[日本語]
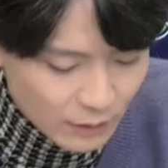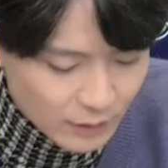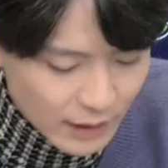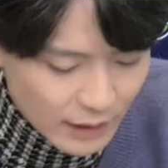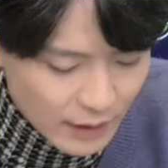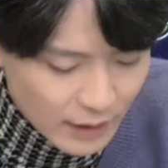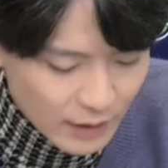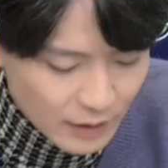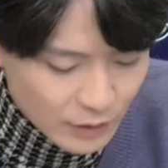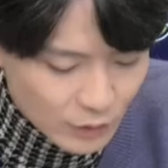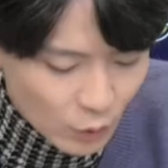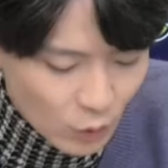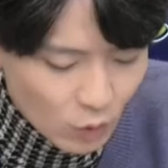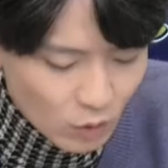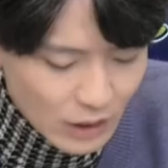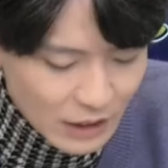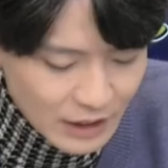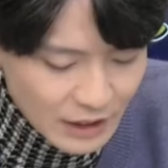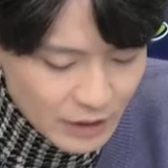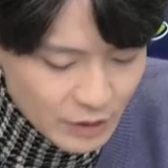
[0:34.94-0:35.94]
で動
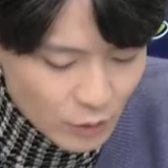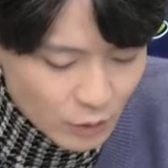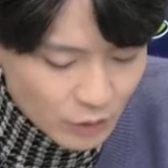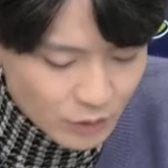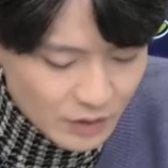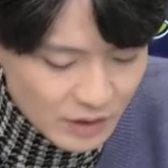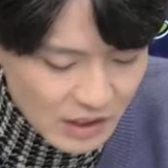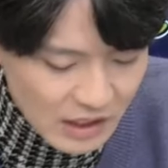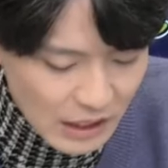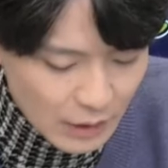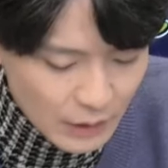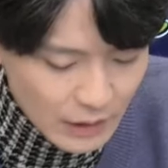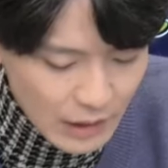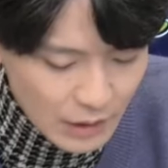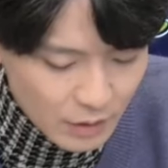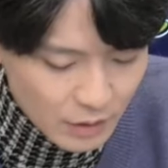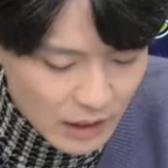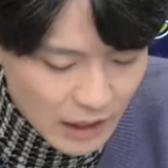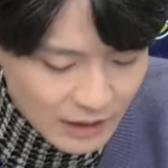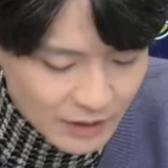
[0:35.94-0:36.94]
画によく使われ
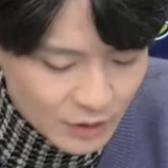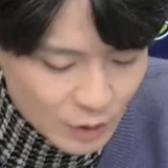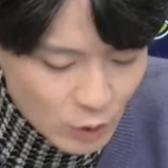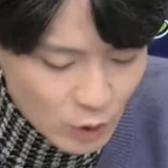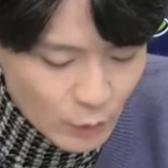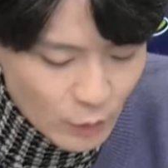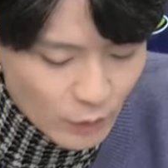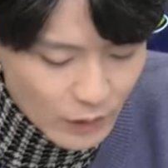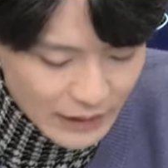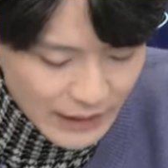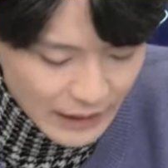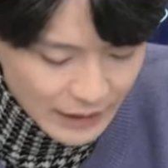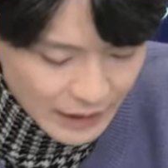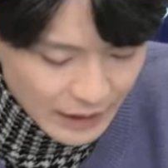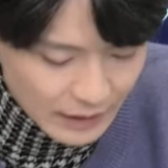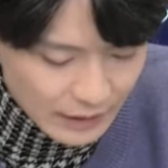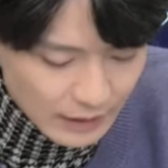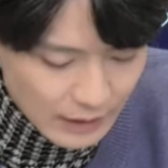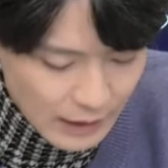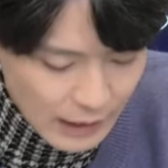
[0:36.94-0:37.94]
る楽曲も話題に